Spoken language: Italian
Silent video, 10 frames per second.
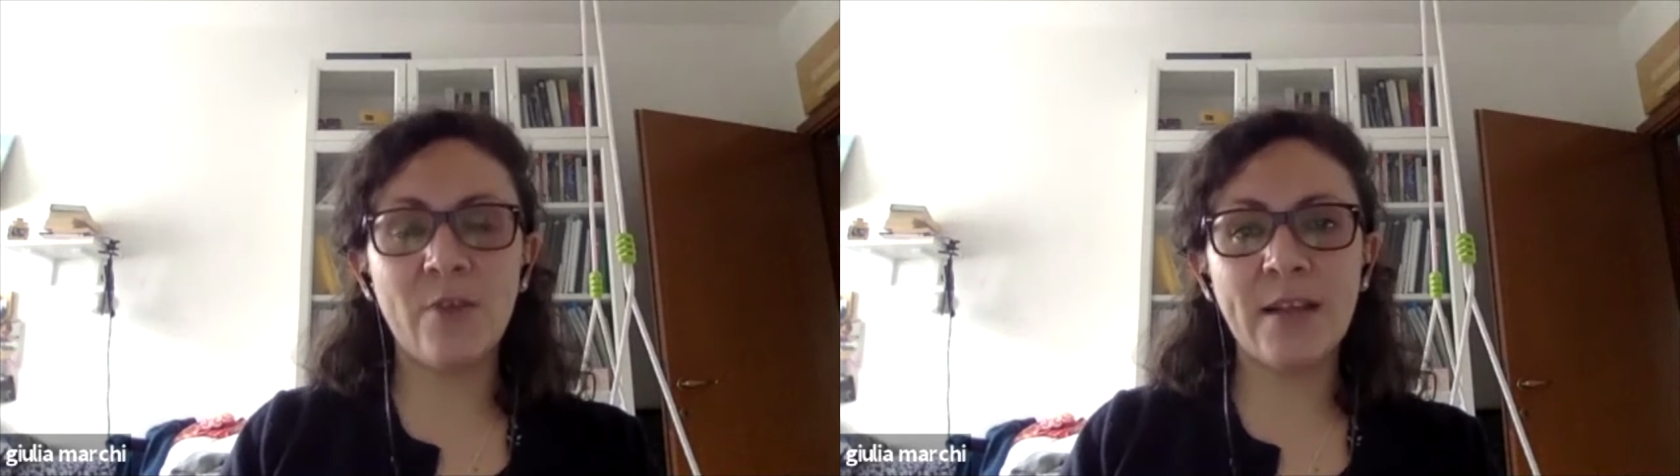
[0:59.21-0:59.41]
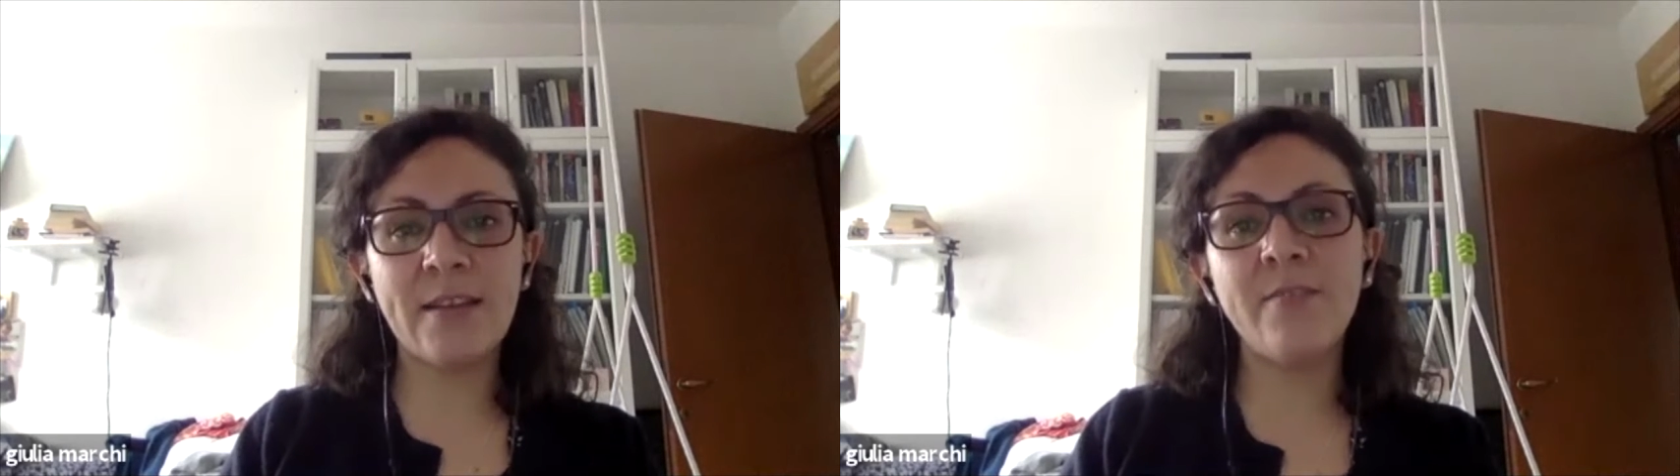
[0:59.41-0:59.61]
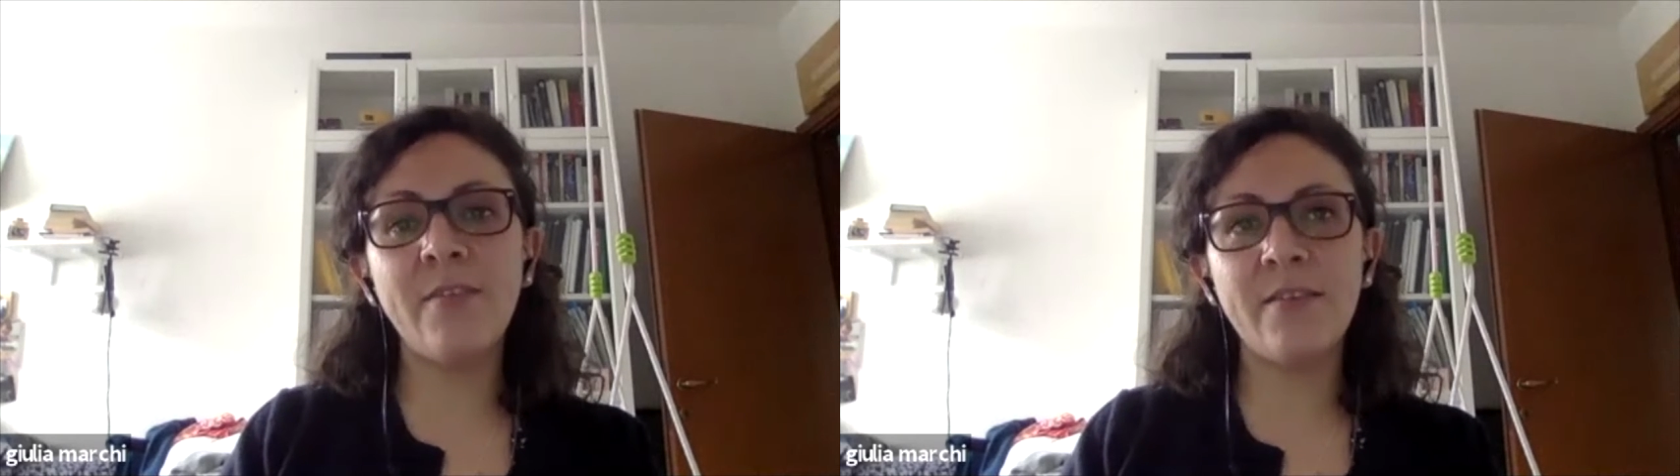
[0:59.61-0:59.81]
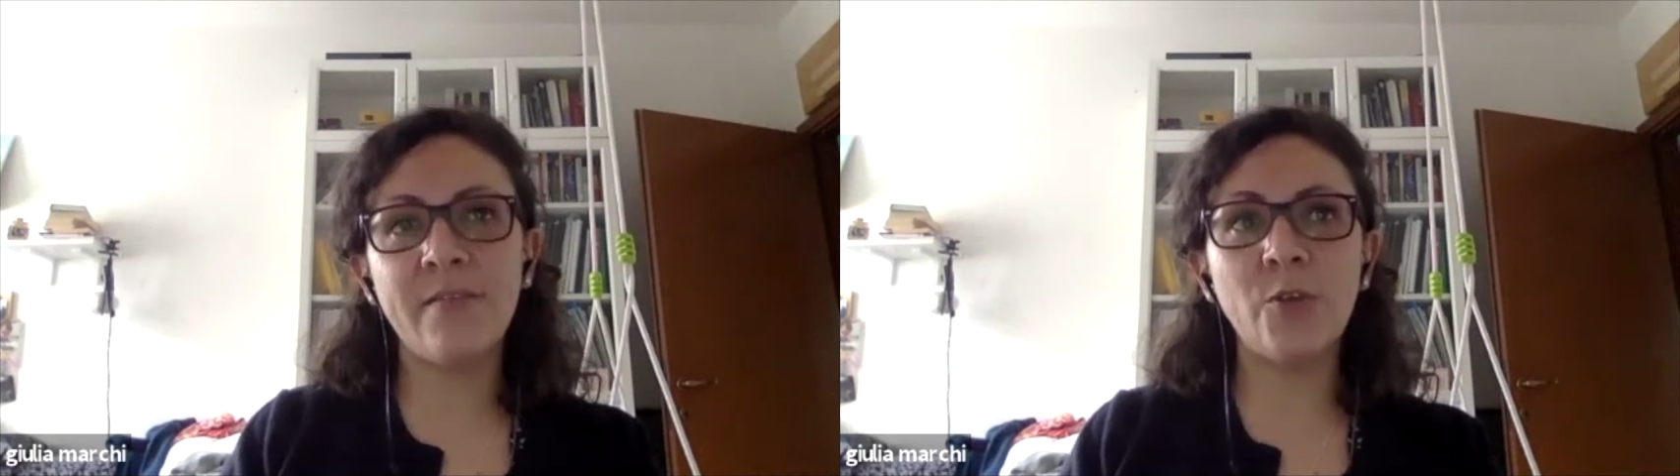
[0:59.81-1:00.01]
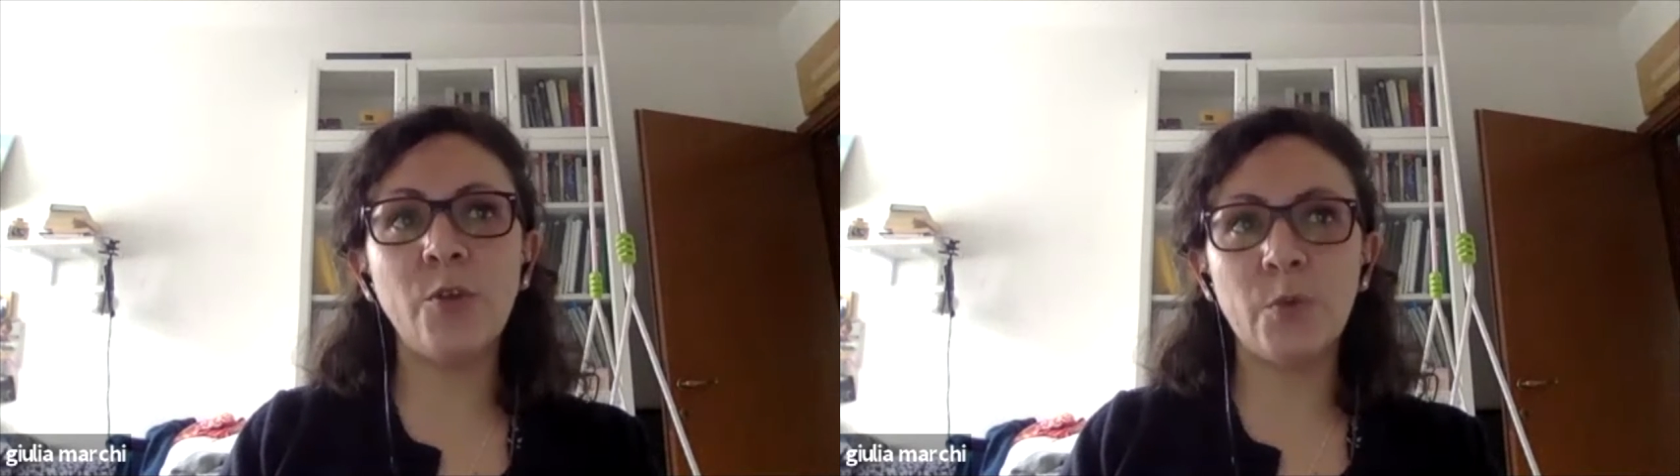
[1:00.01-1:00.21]
lavorativa a
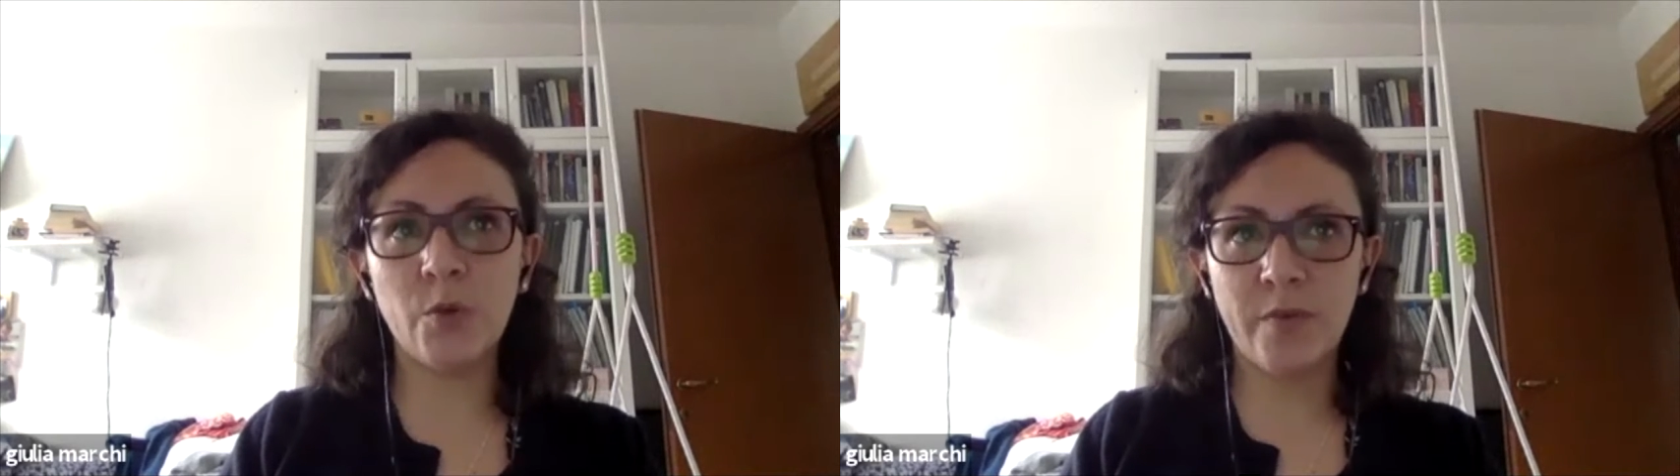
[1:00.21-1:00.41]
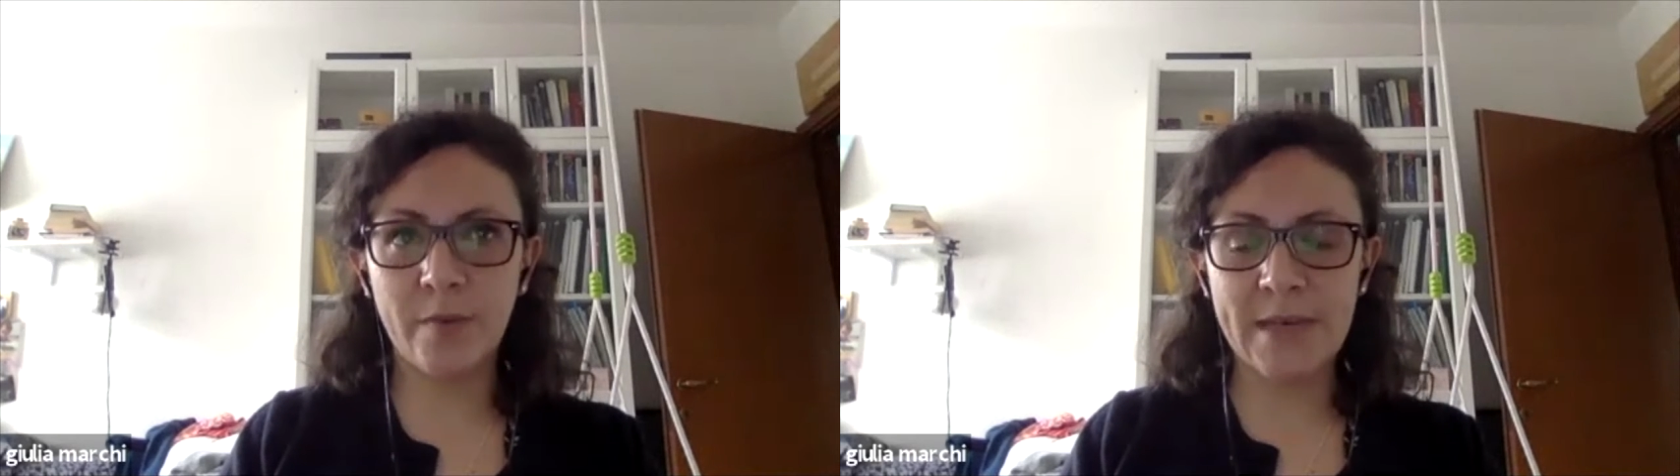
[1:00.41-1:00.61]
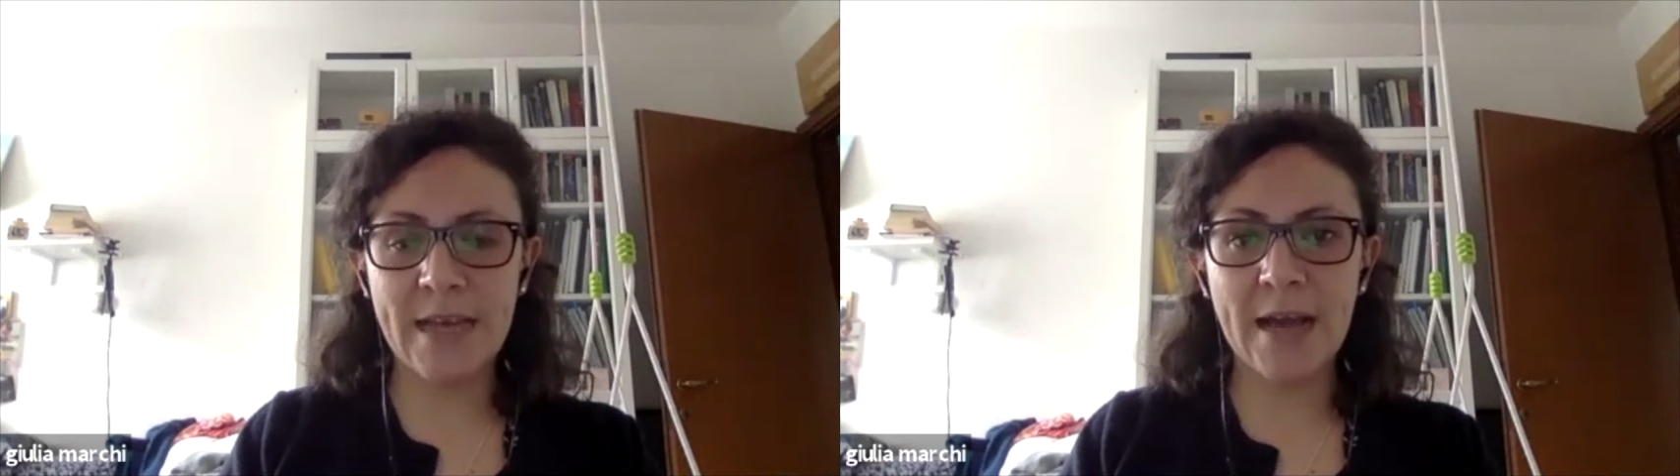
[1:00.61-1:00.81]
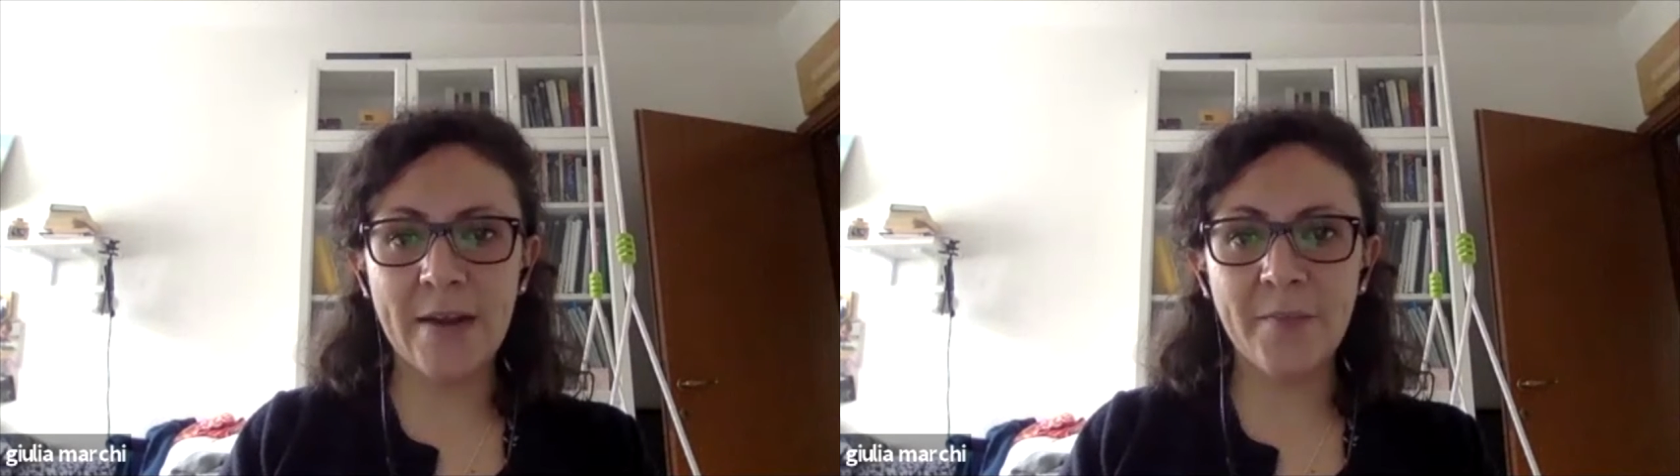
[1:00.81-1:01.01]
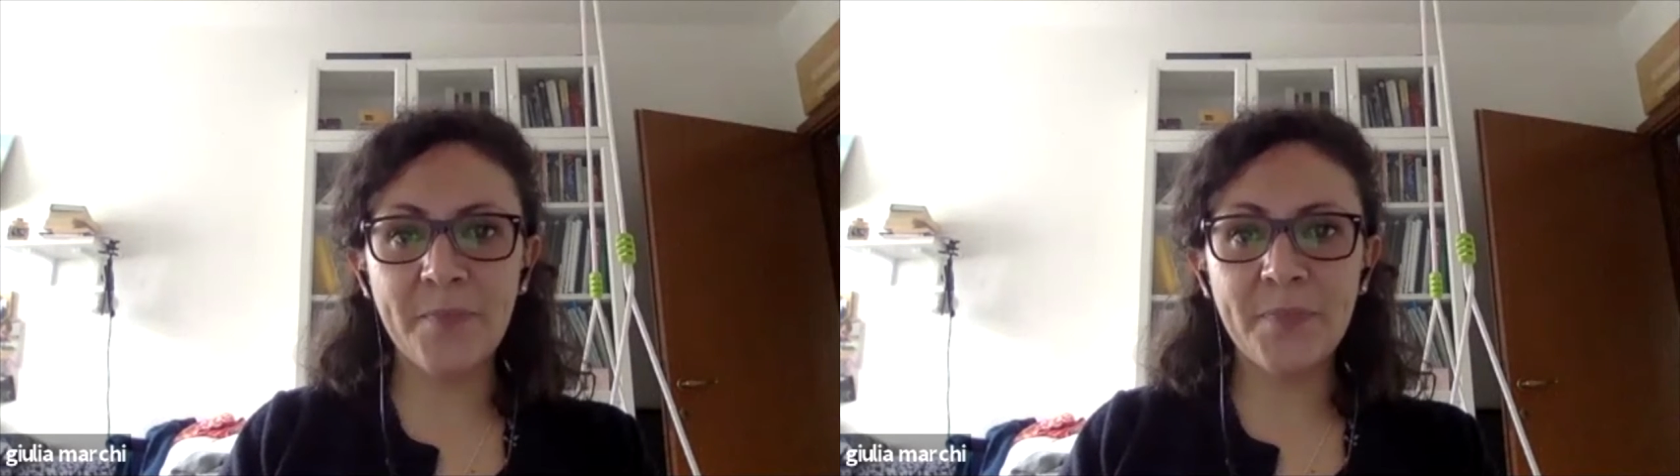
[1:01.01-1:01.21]
livello di nucleo
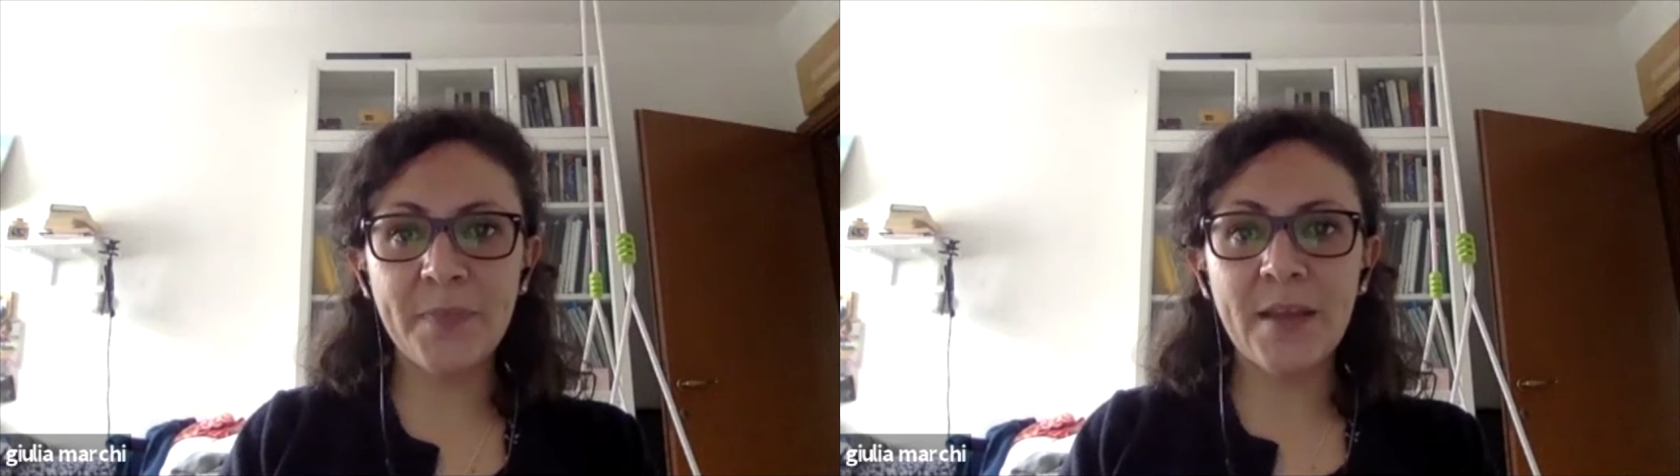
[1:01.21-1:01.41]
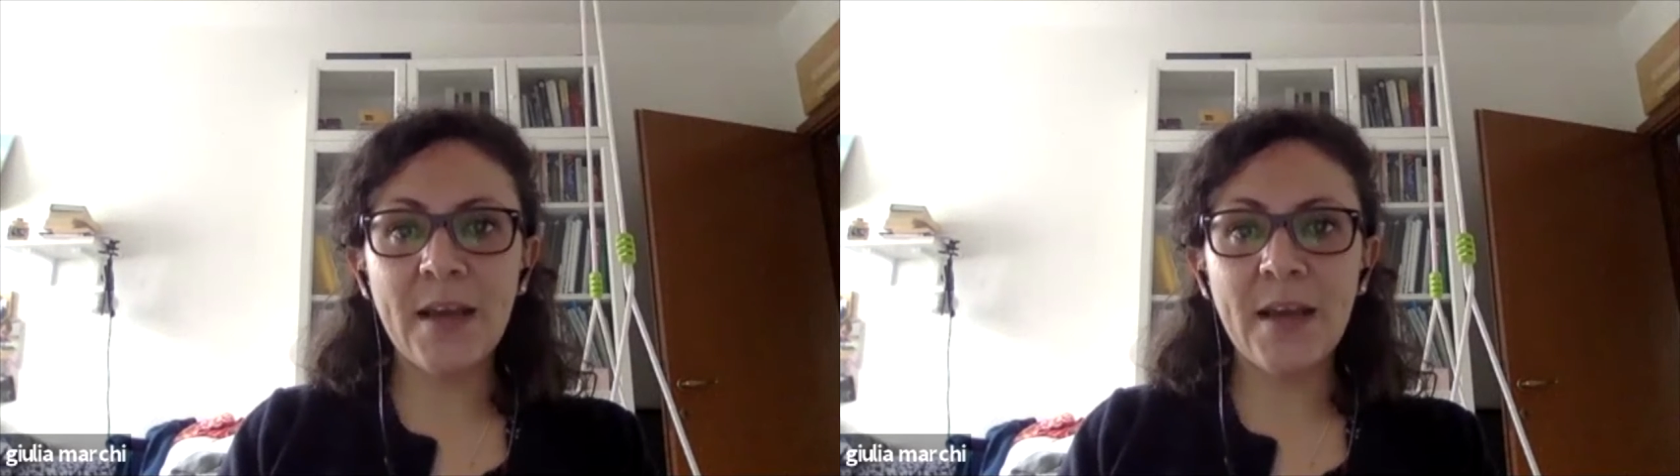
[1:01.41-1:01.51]
familiare.